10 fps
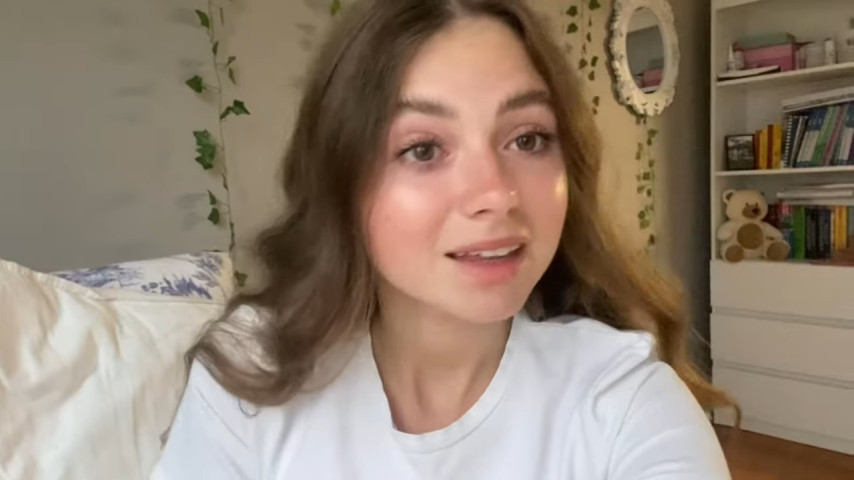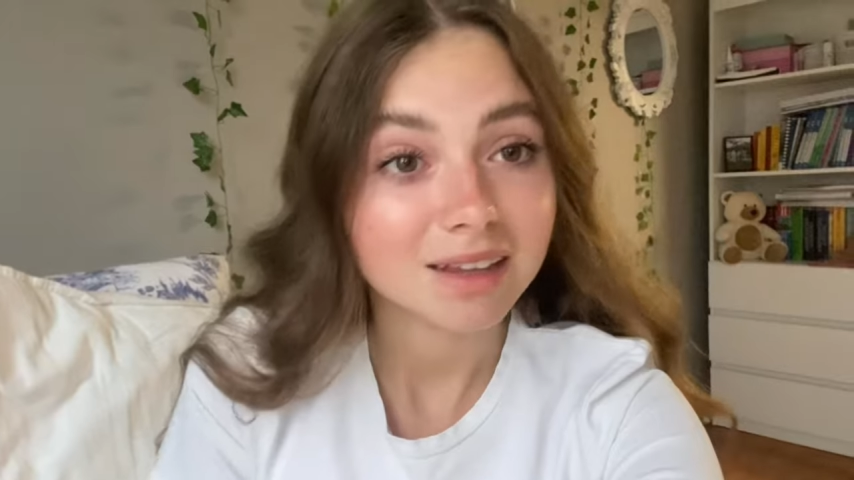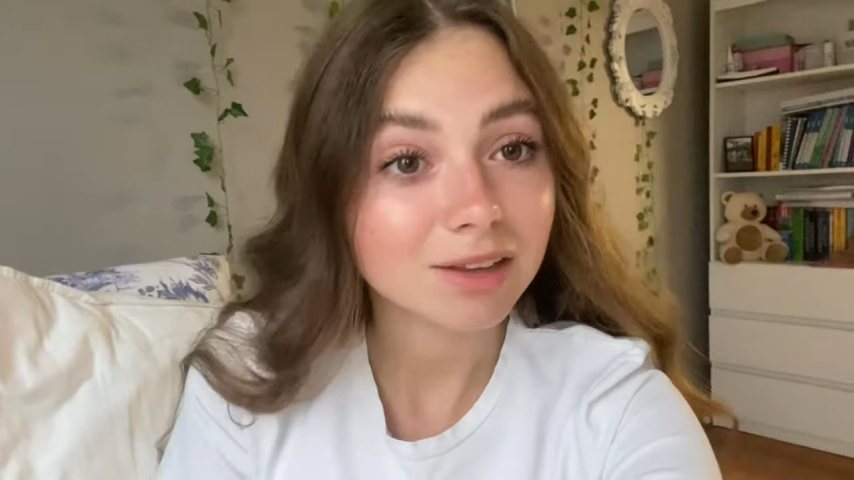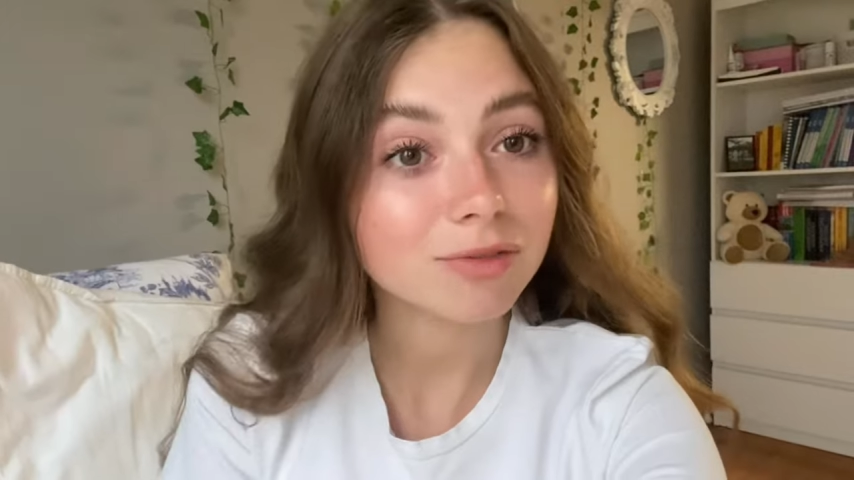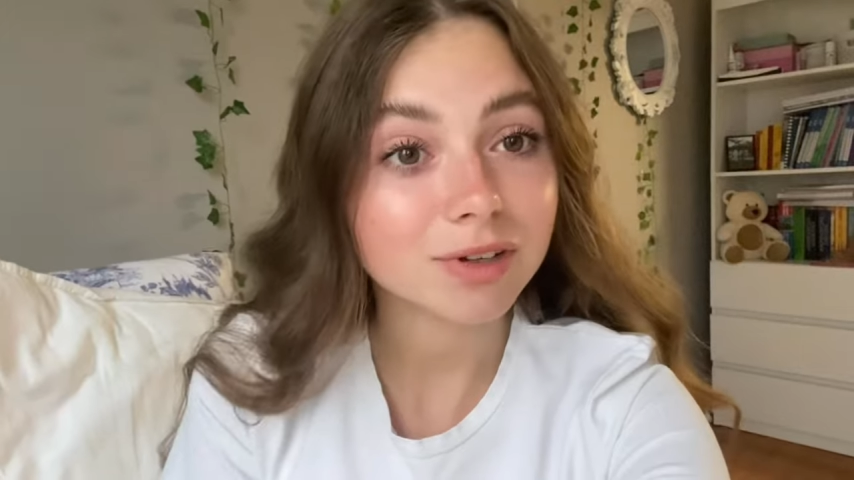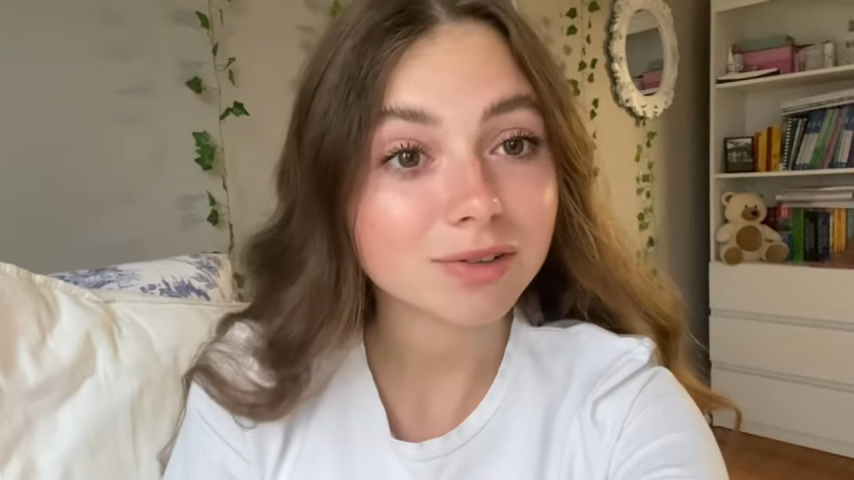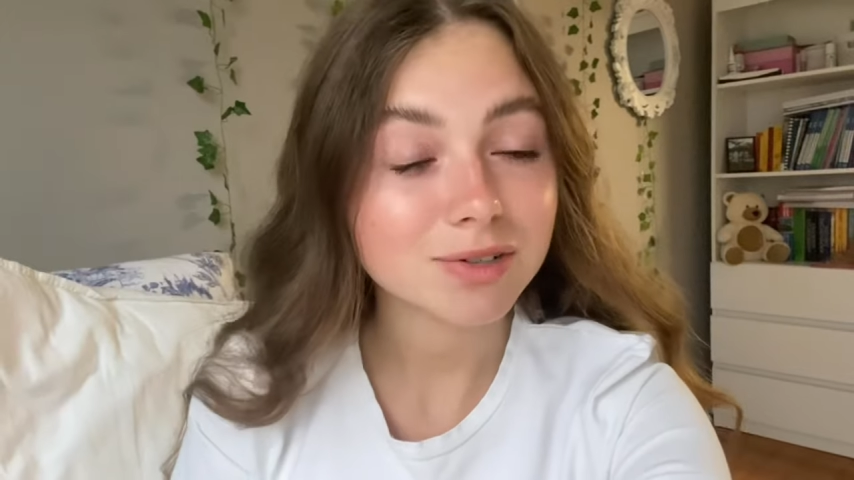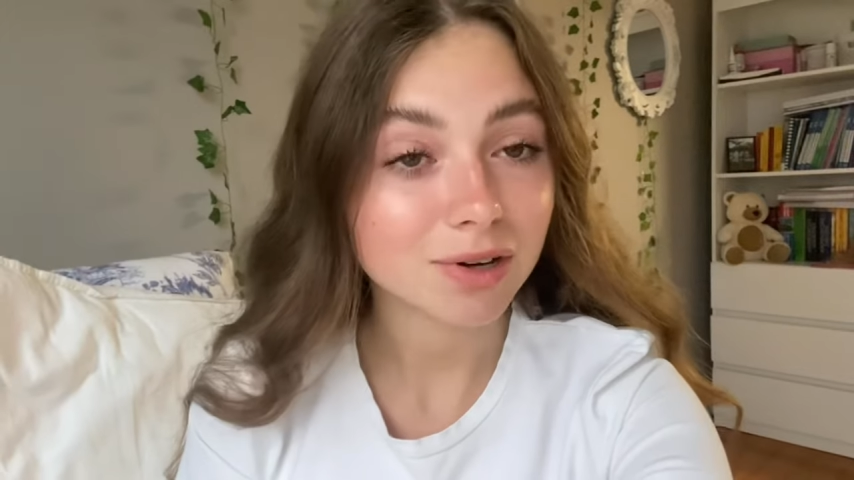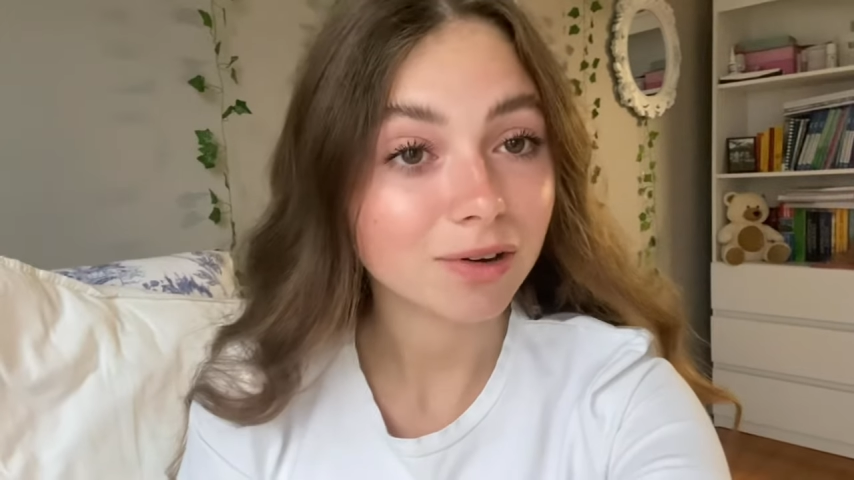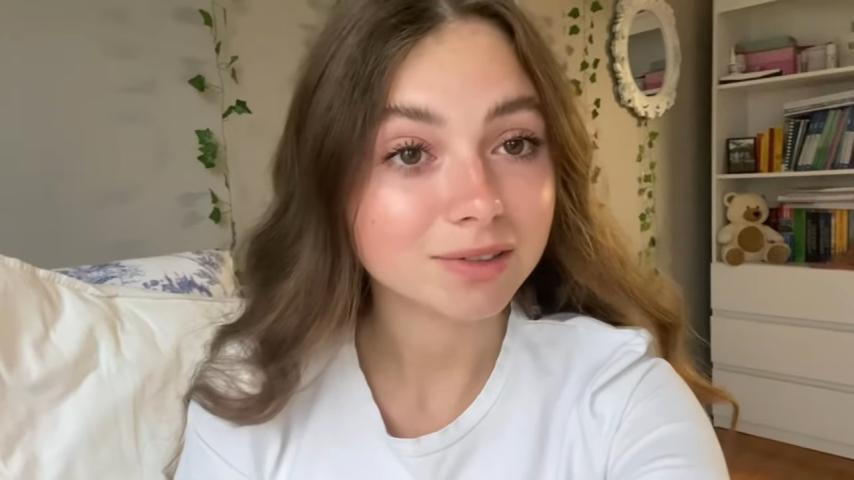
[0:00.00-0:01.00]
na nowy rok
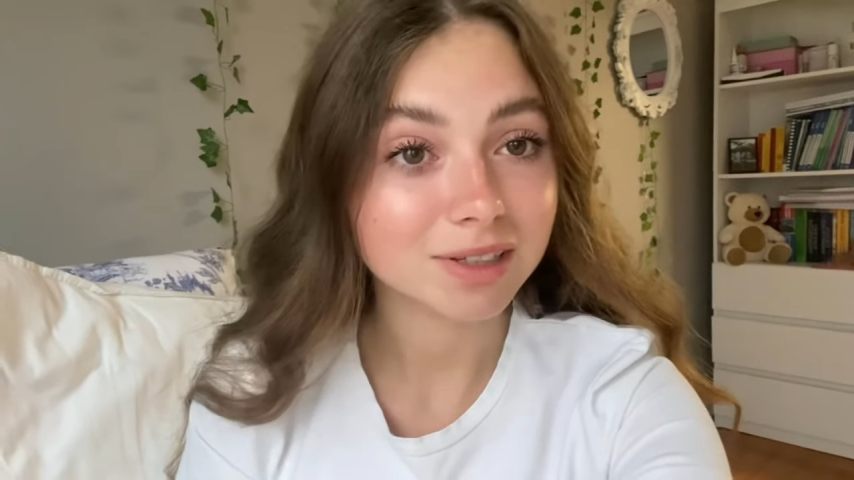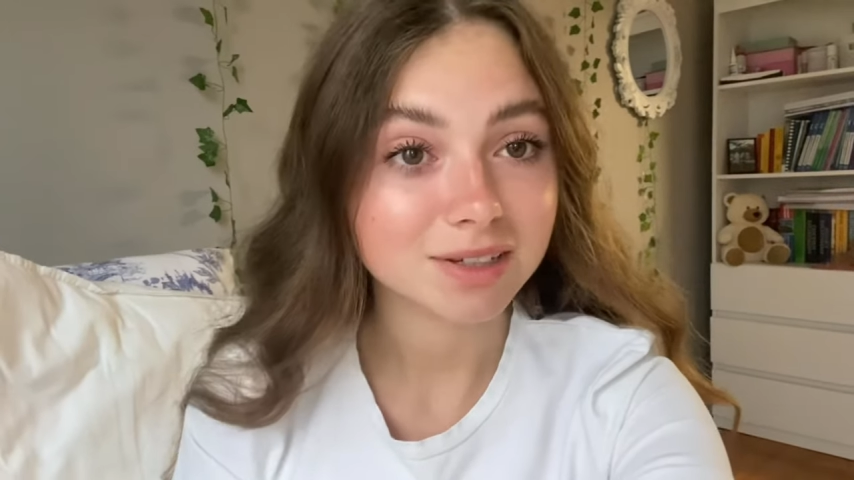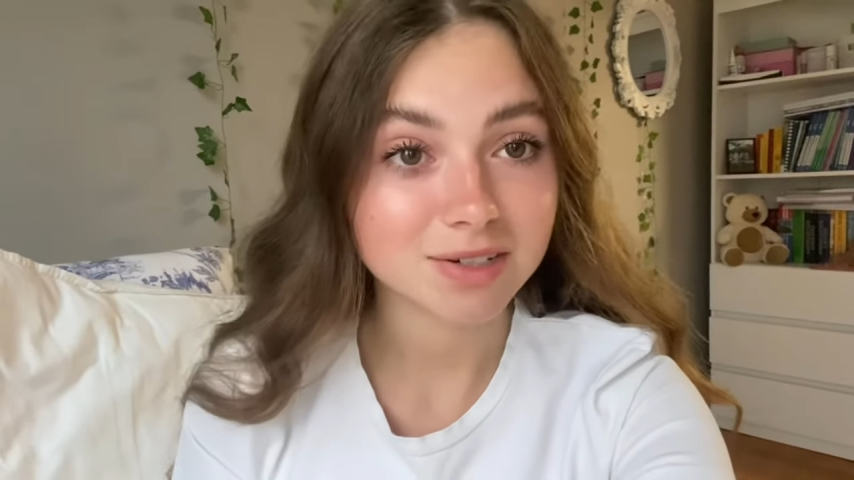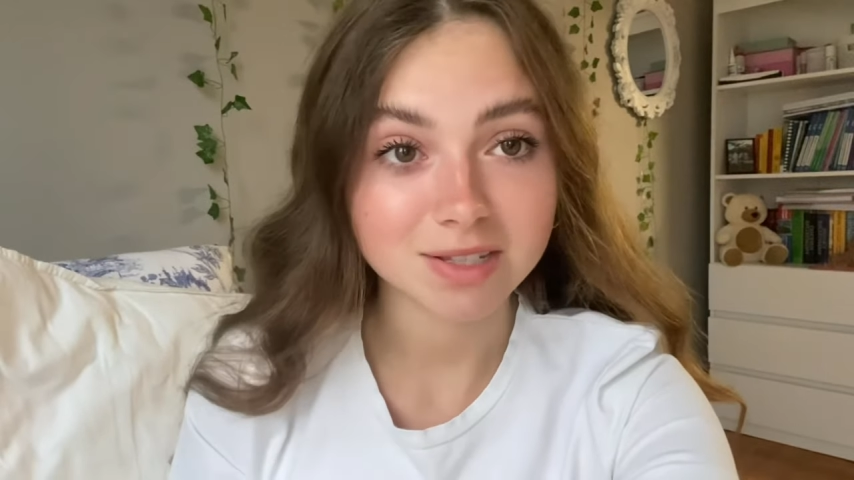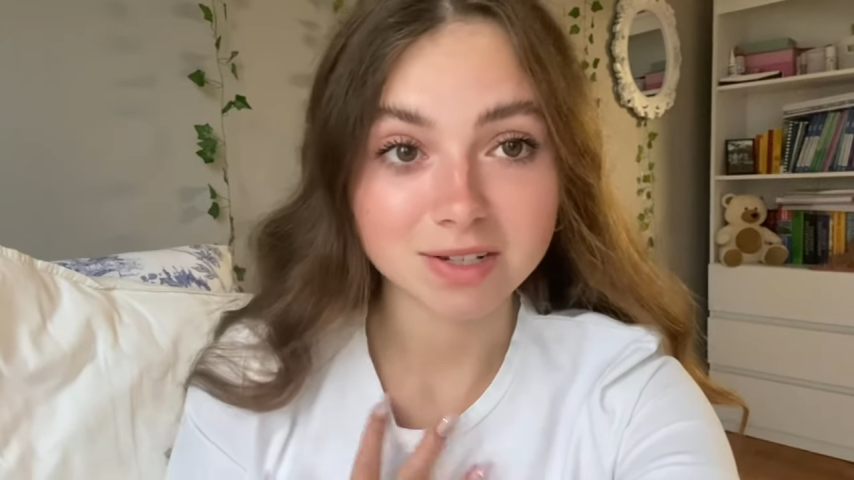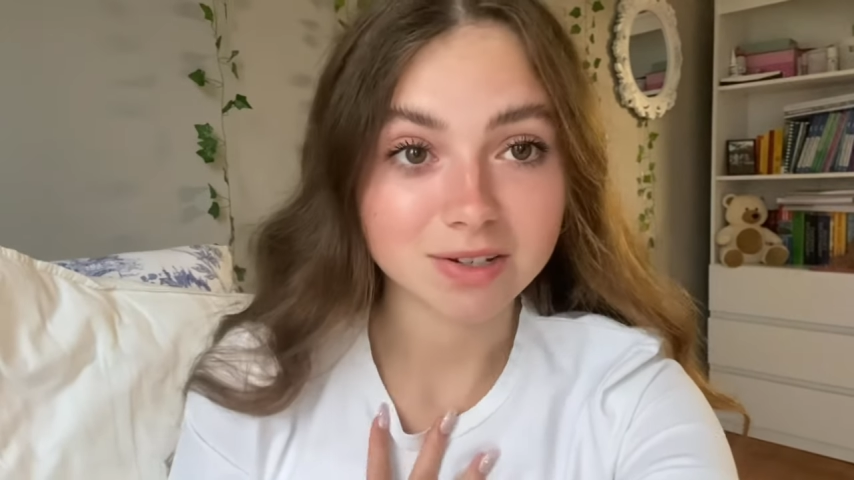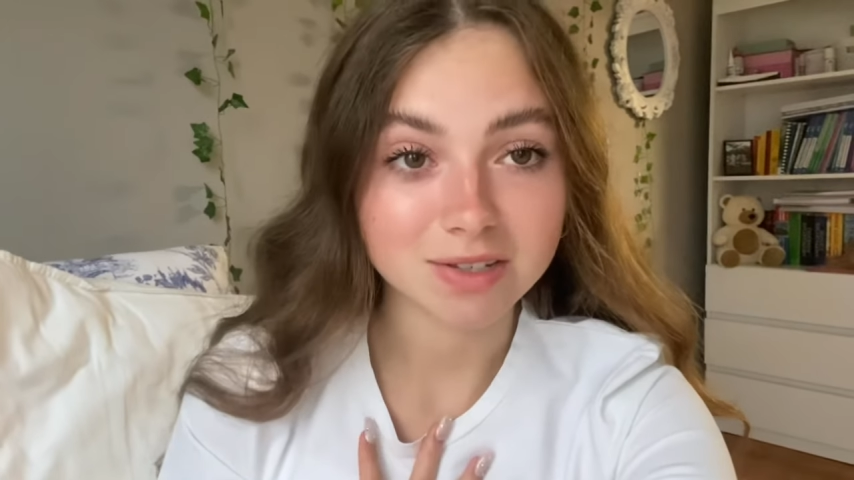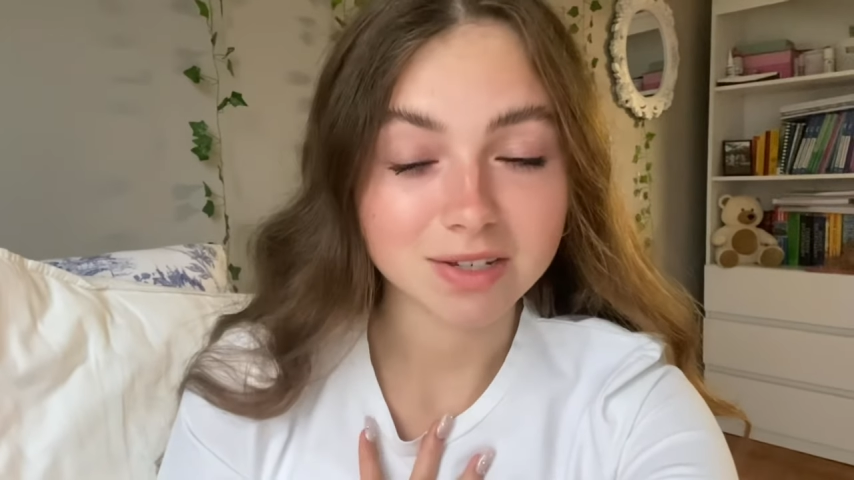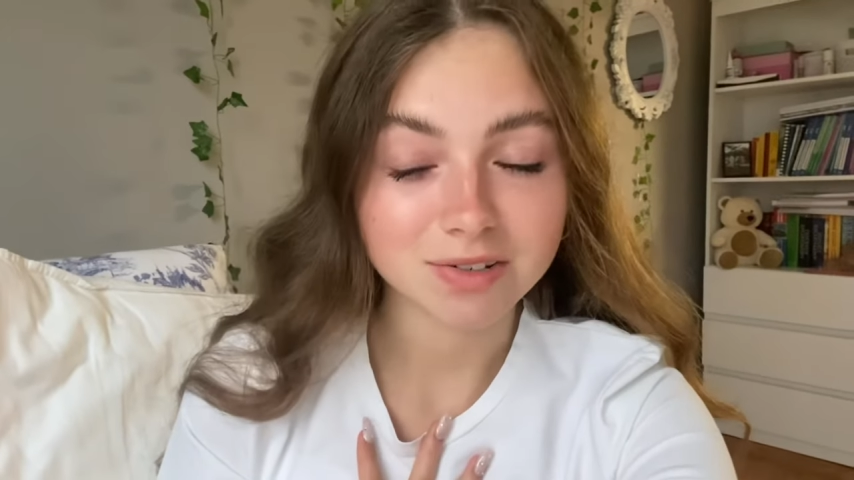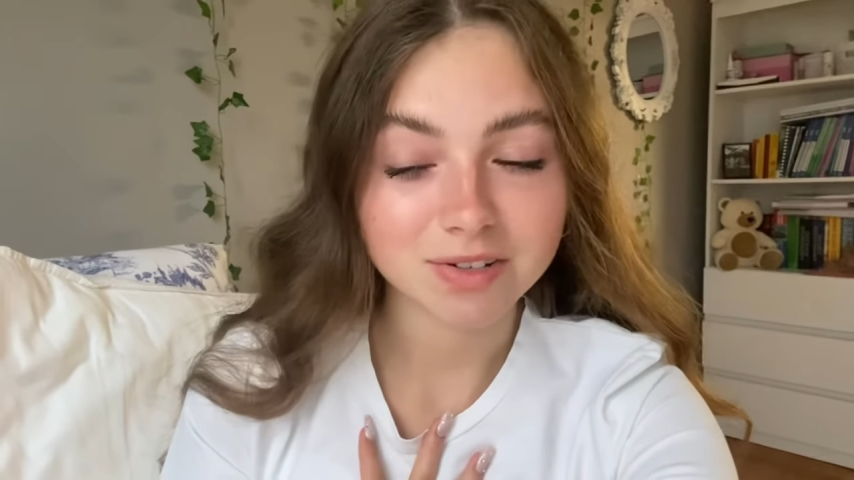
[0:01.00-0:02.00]
szkolny, także cieszę się,